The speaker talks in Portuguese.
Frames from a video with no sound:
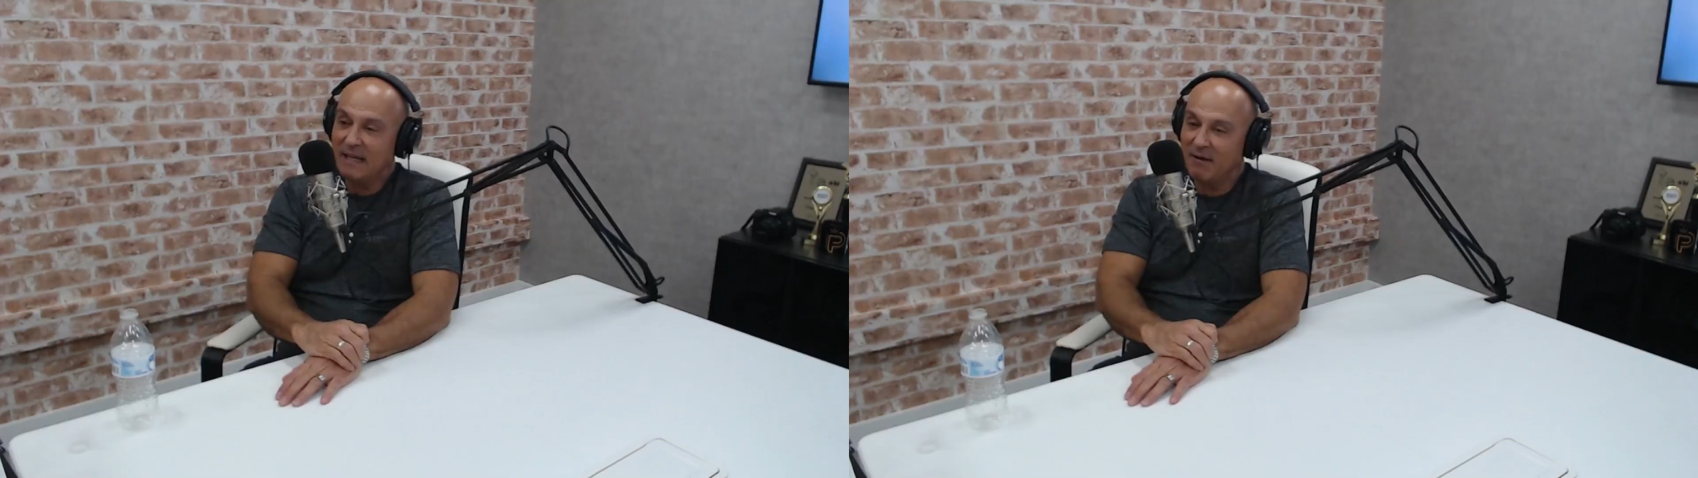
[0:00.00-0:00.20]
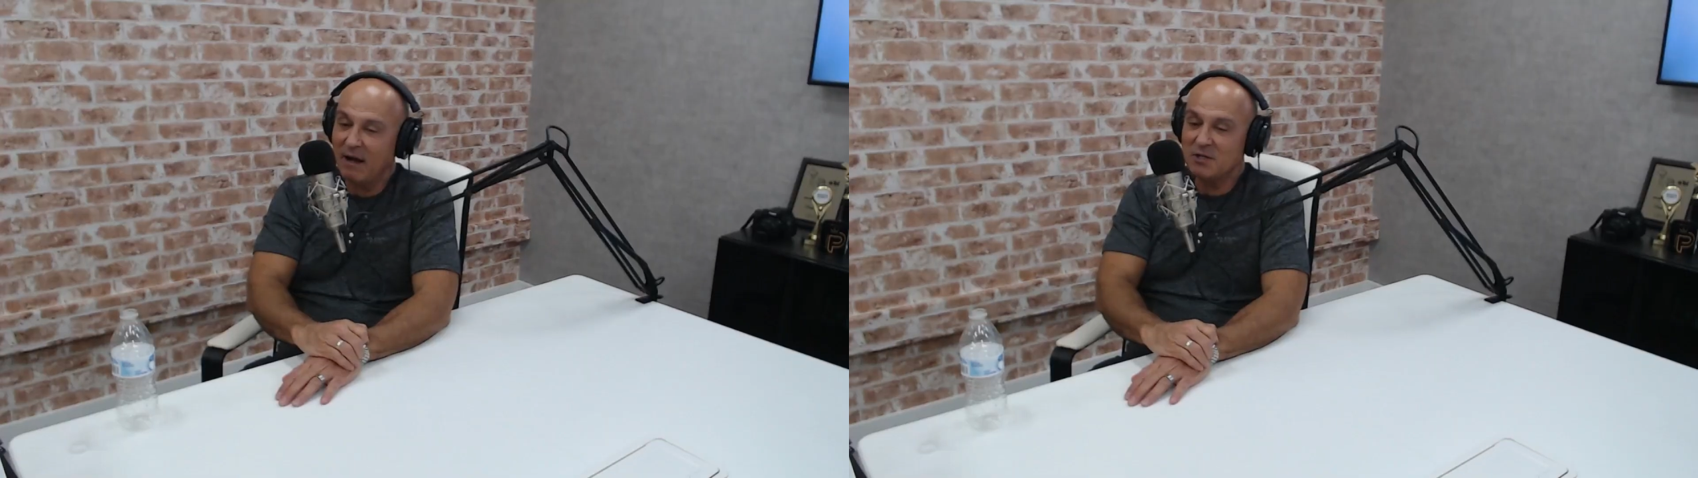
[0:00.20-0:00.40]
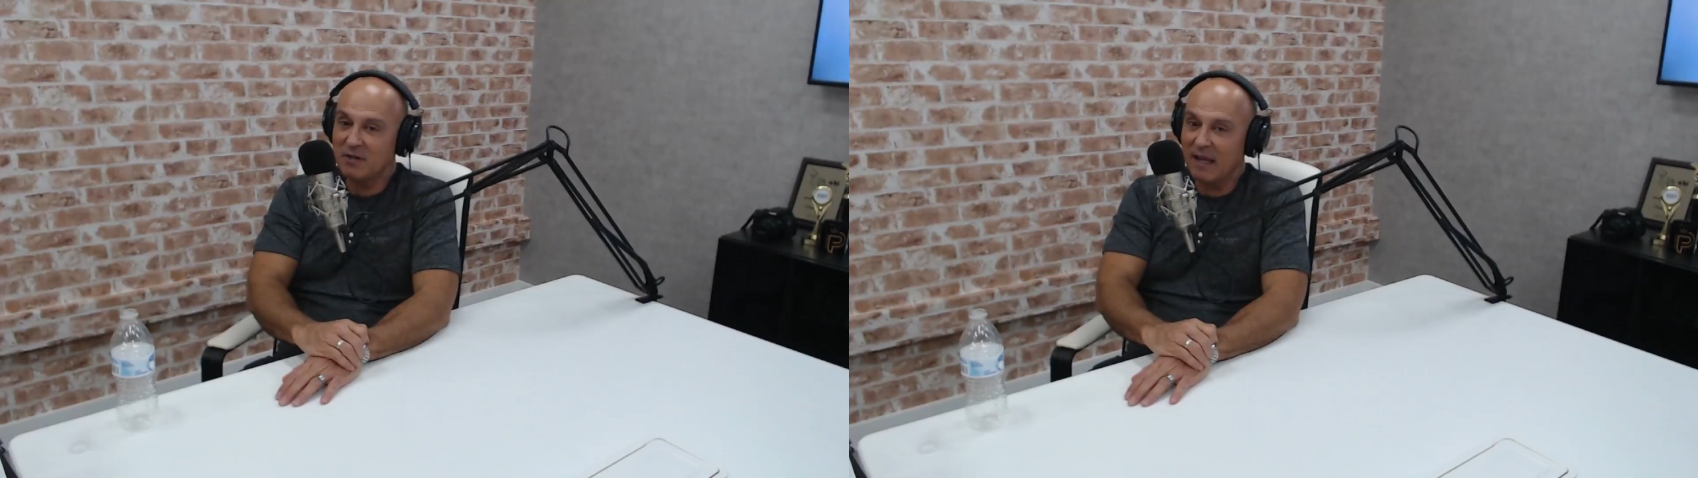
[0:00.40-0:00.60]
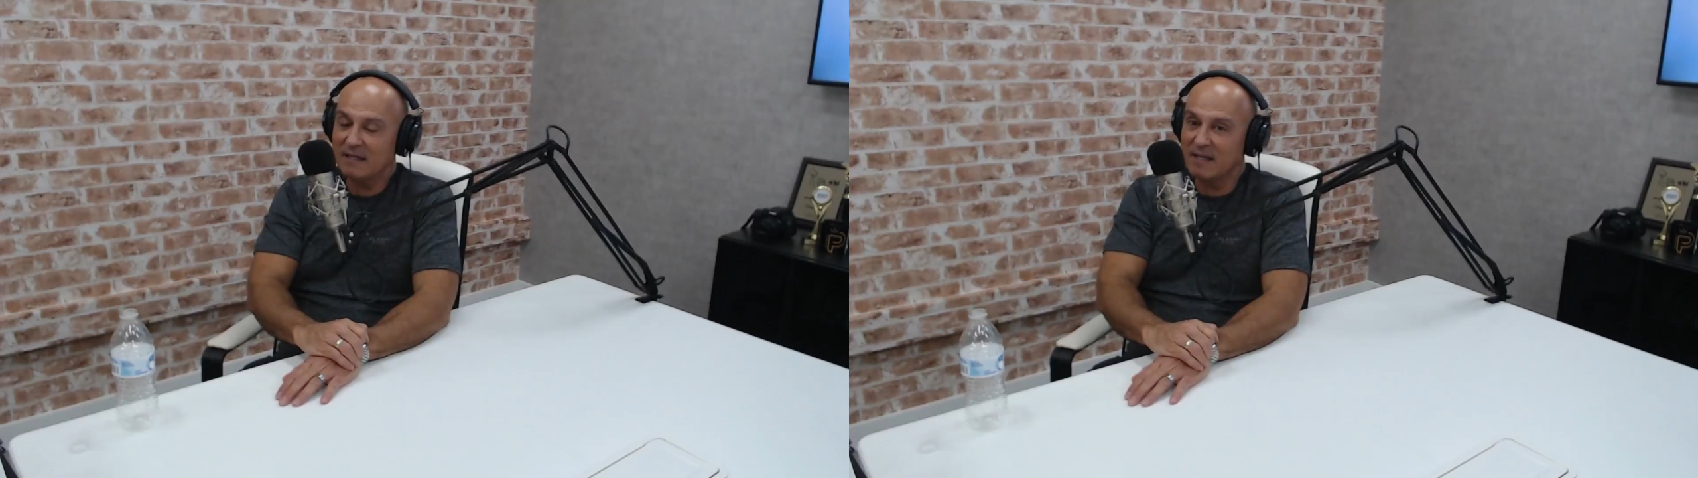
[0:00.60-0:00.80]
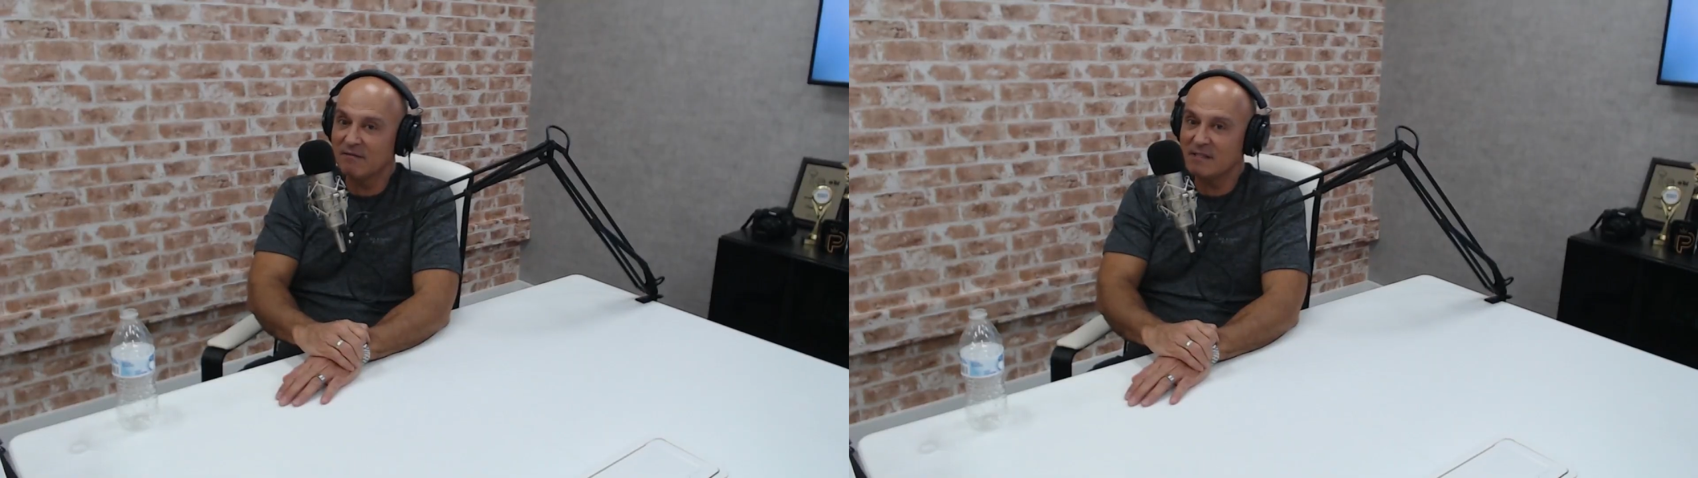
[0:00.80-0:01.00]
Eu acho que
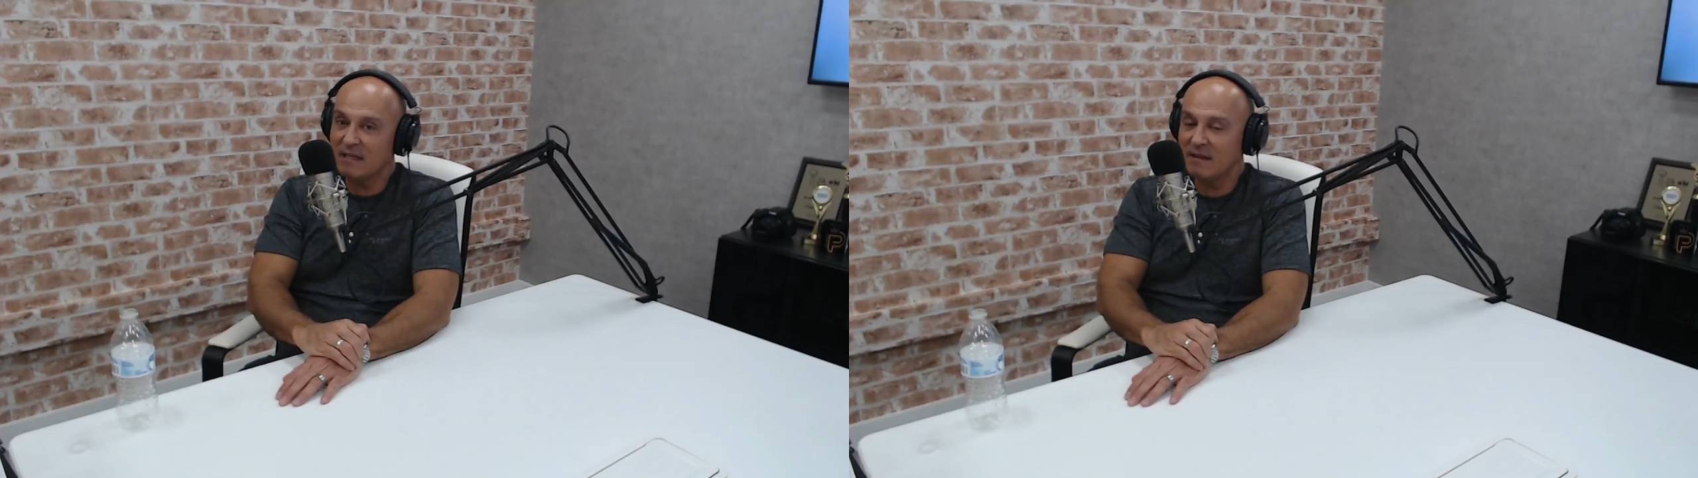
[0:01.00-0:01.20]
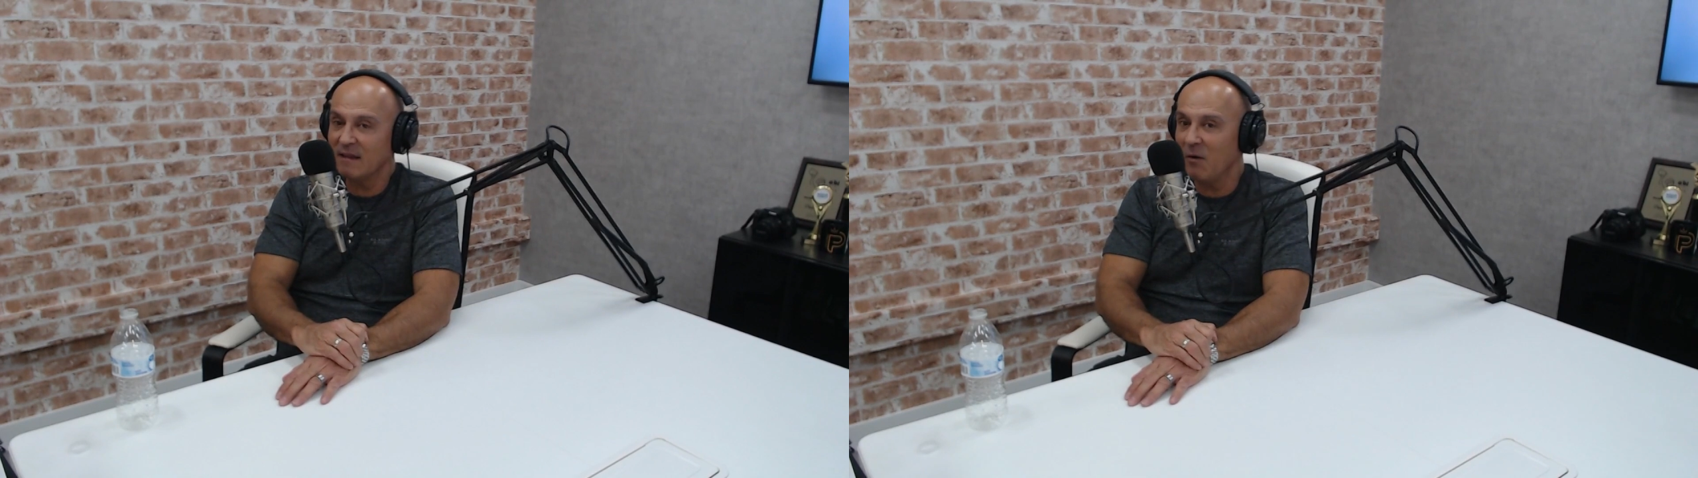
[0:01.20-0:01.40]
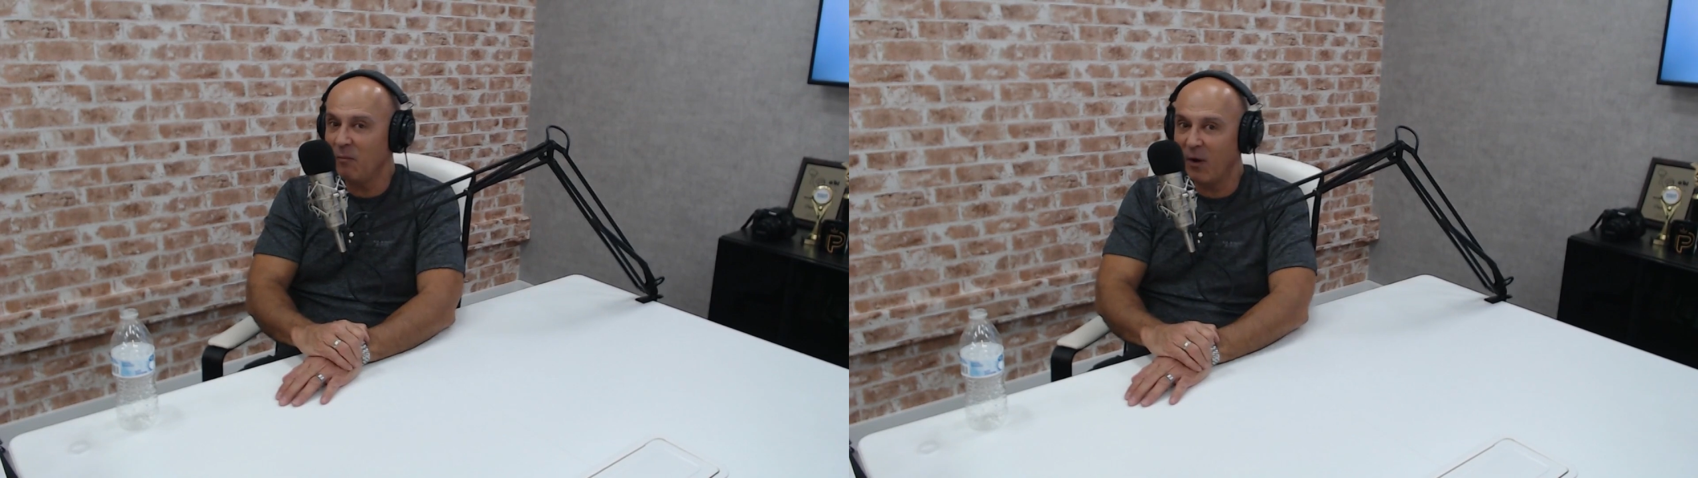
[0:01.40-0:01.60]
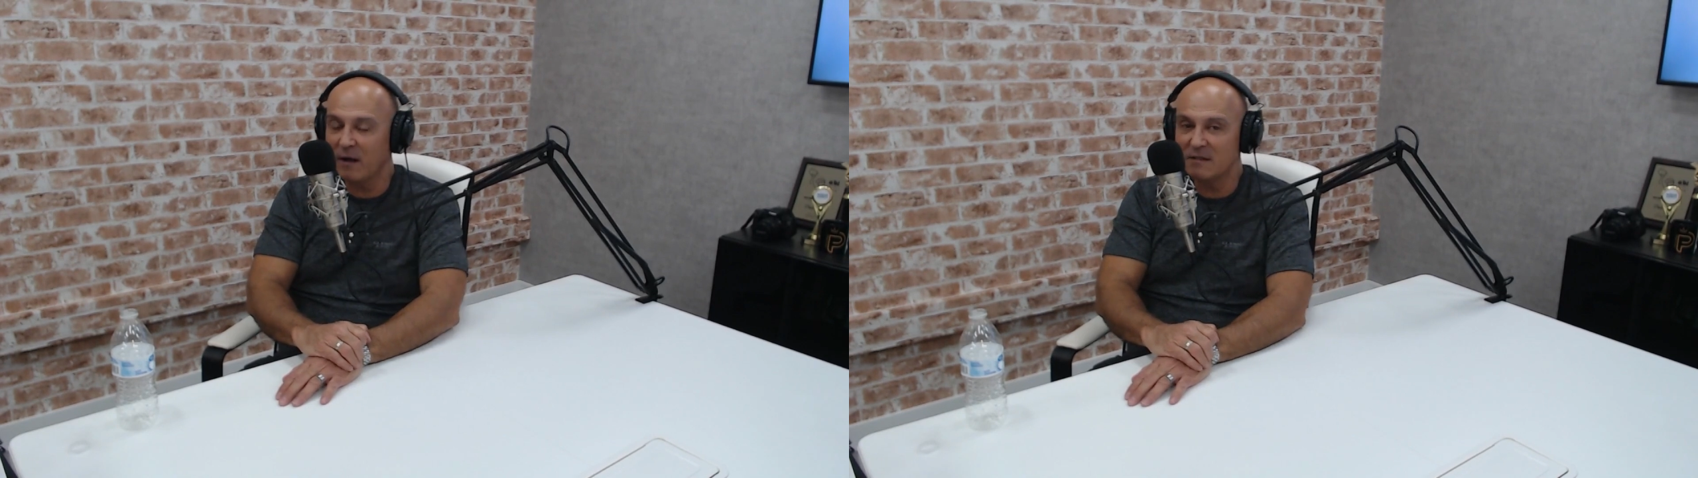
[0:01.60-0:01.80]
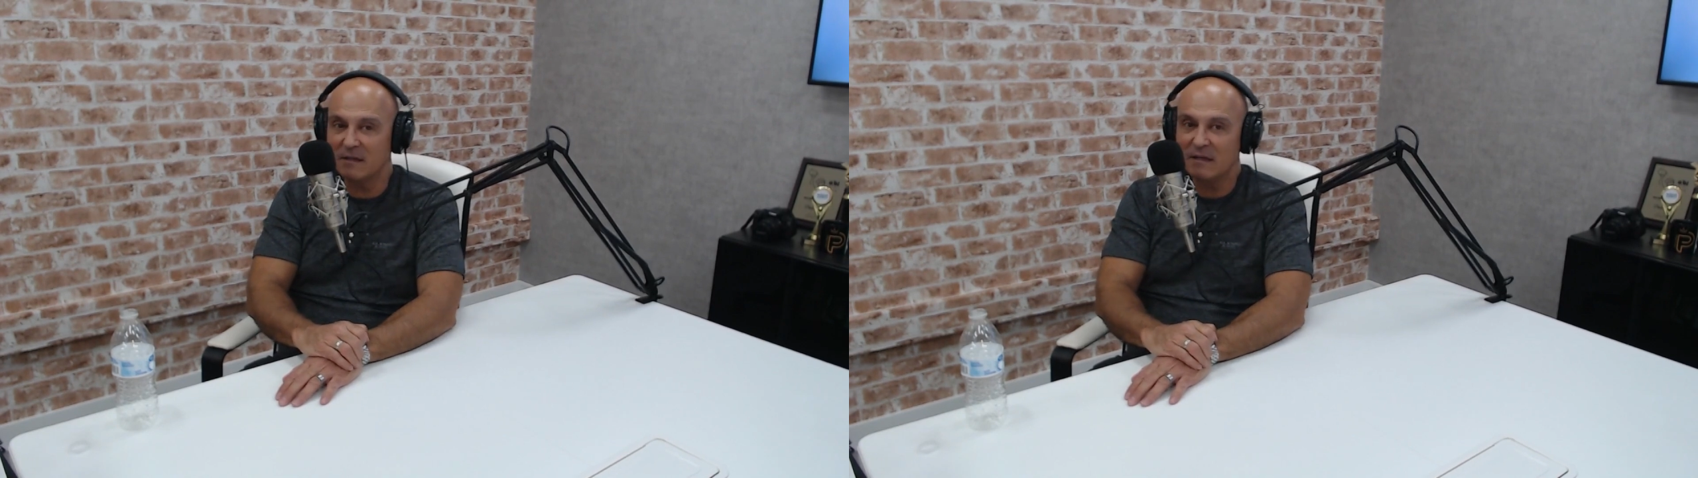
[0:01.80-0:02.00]
assim, você não
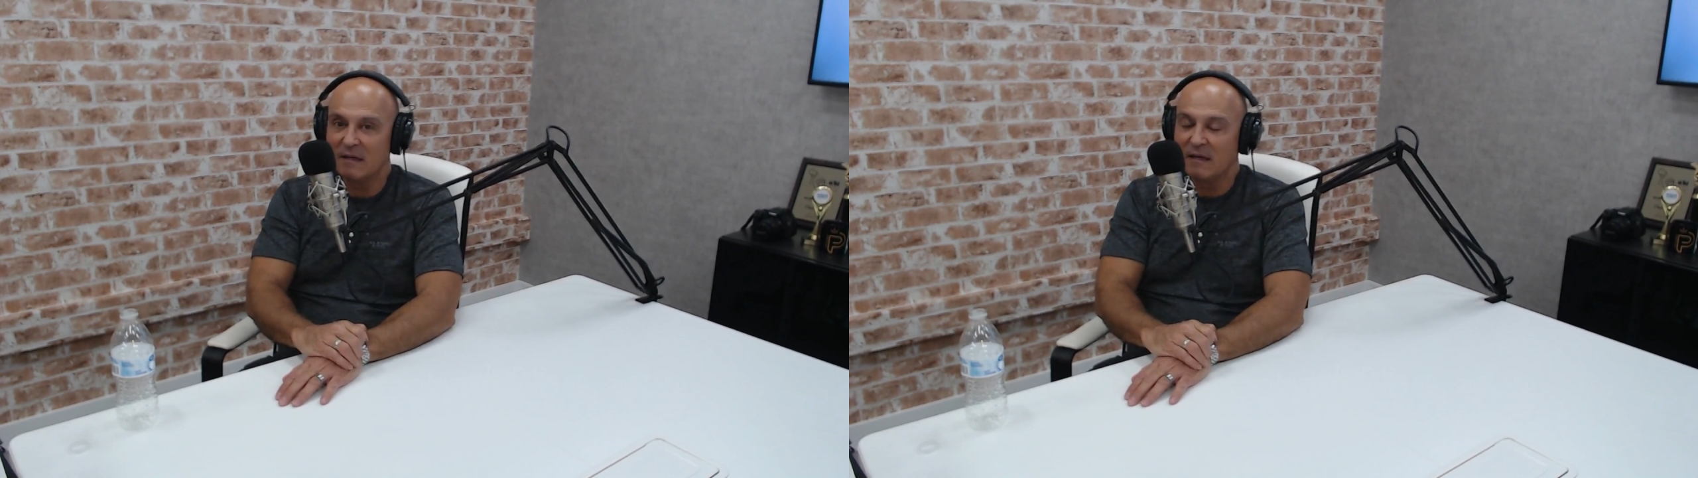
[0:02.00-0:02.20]
pode